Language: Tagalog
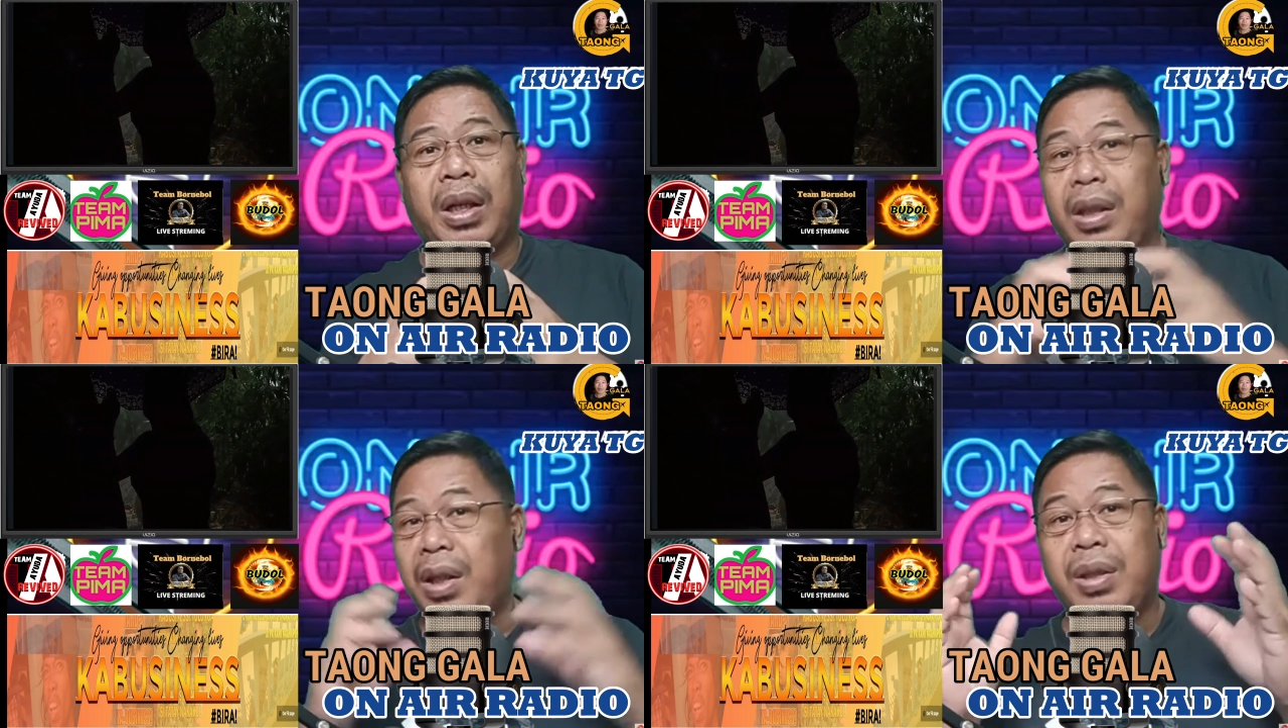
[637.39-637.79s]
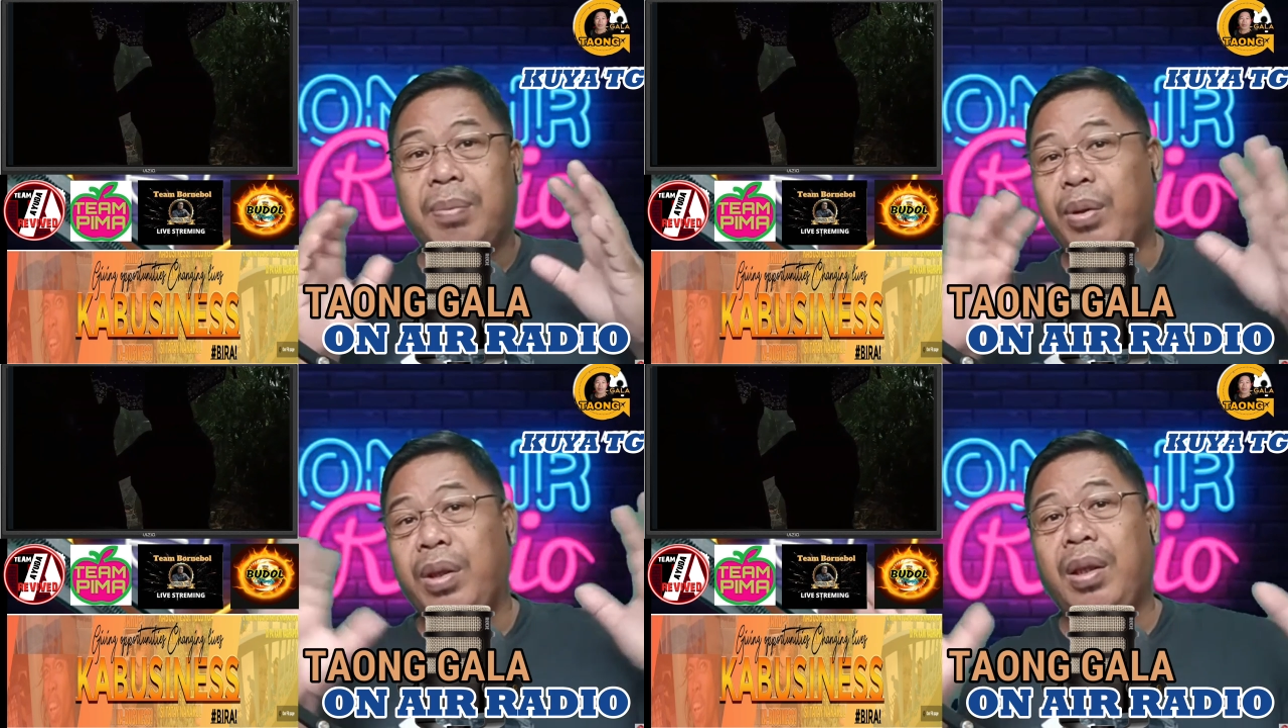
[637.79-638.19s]
hindi siya
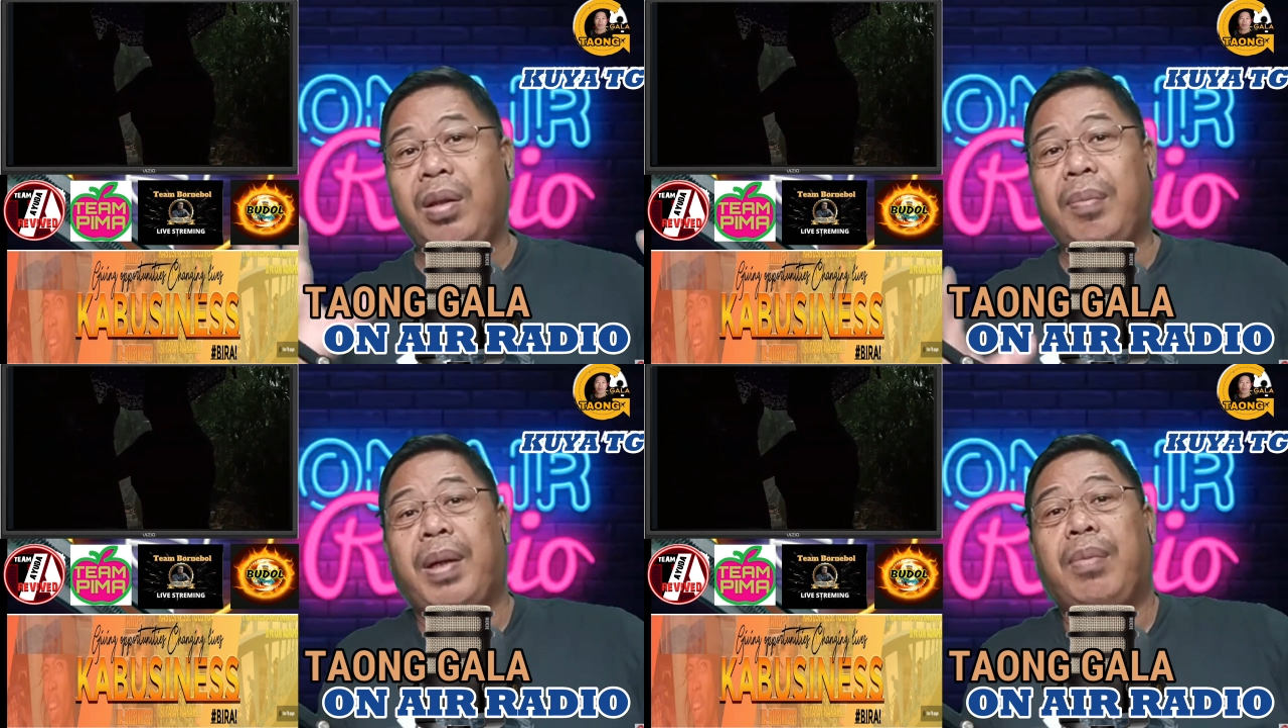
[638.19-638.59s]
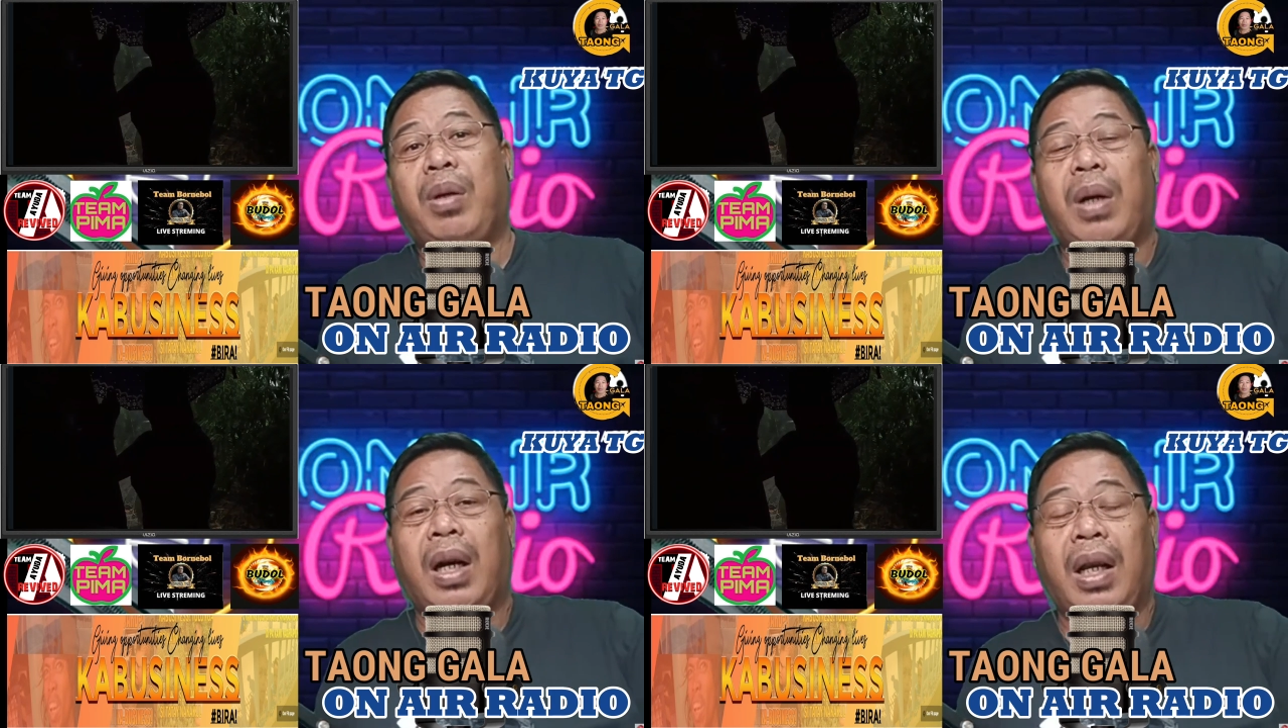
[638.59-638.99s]
pwedeng
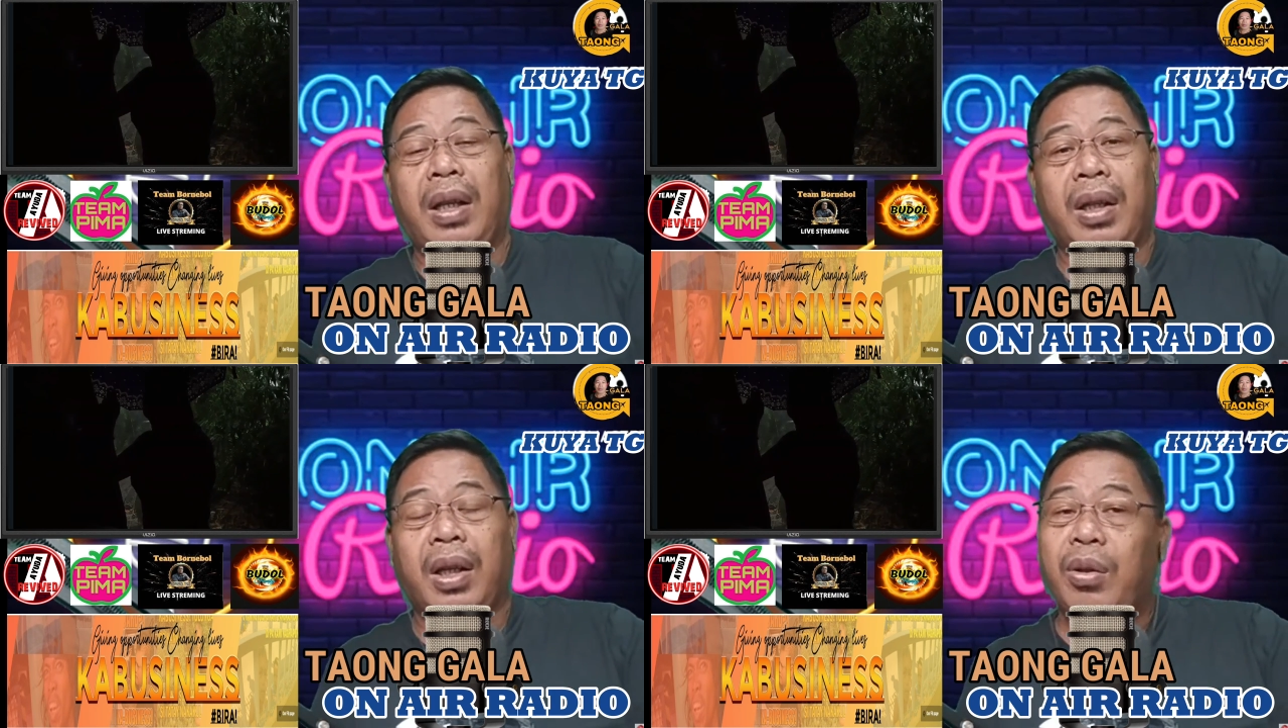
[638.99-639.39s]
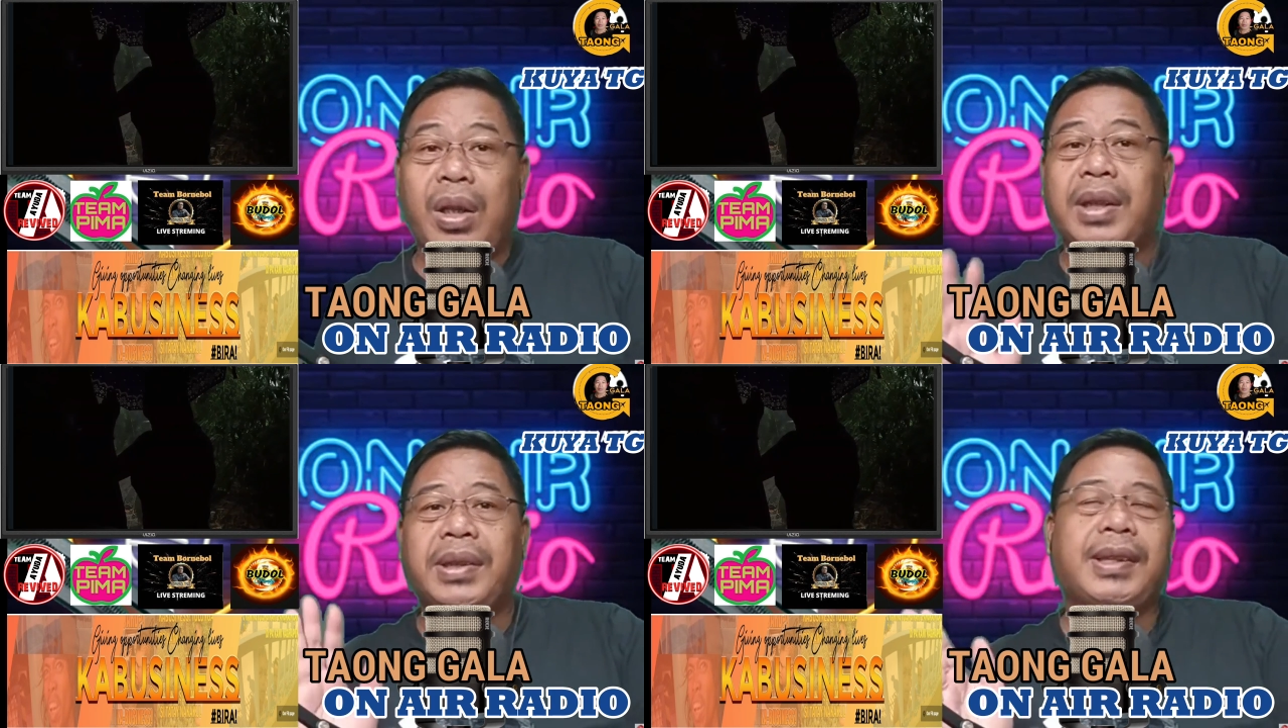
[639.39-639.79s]
pagbawalan. Eh. Yun
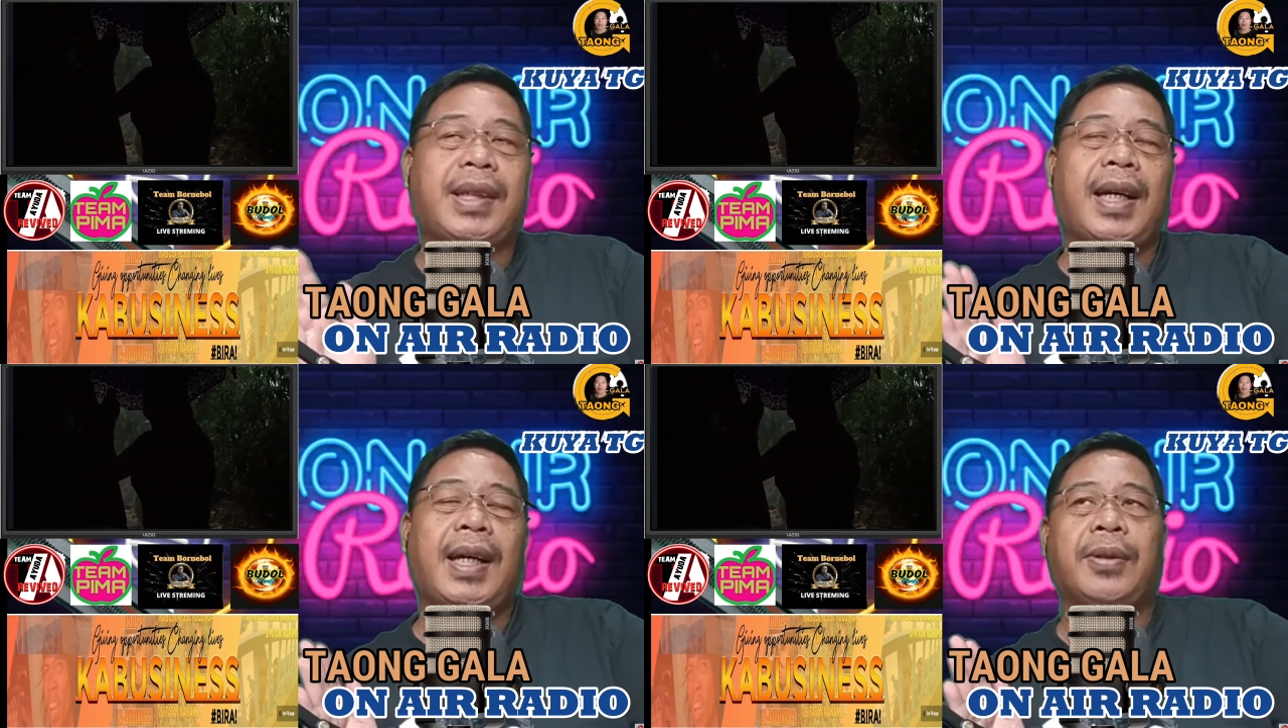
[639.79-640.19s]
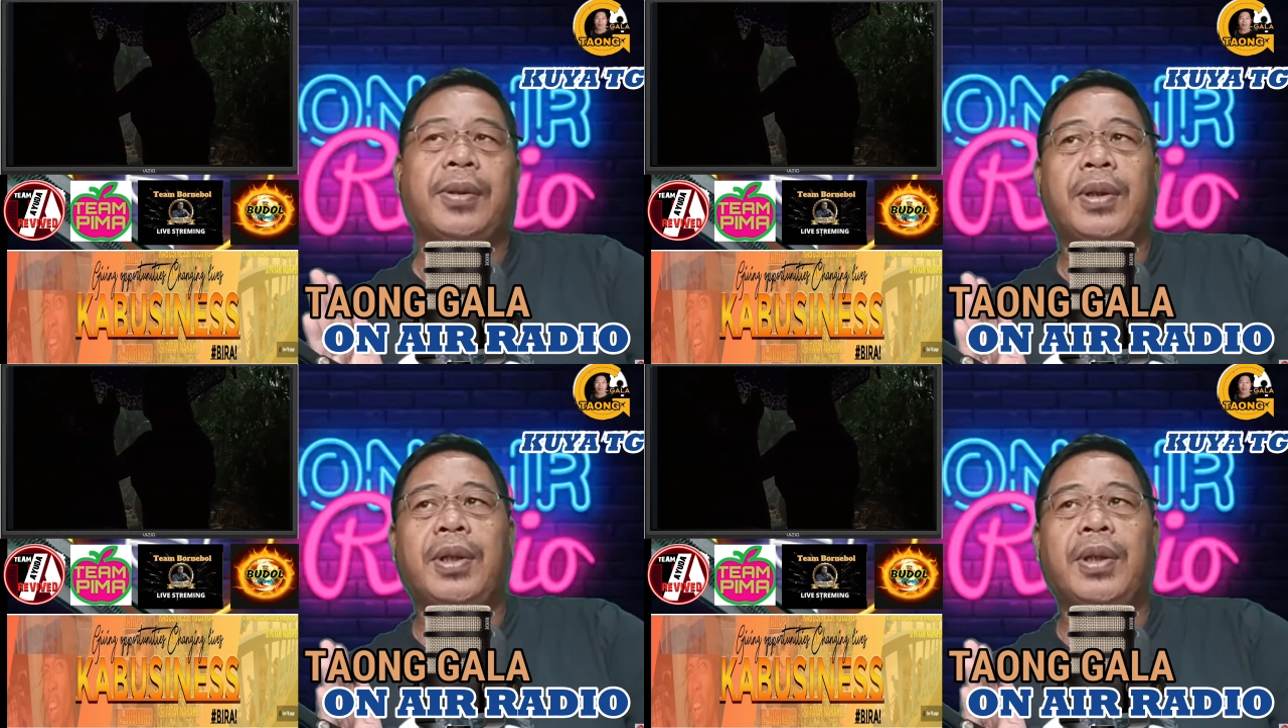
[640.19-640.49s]
ang isa sa ano.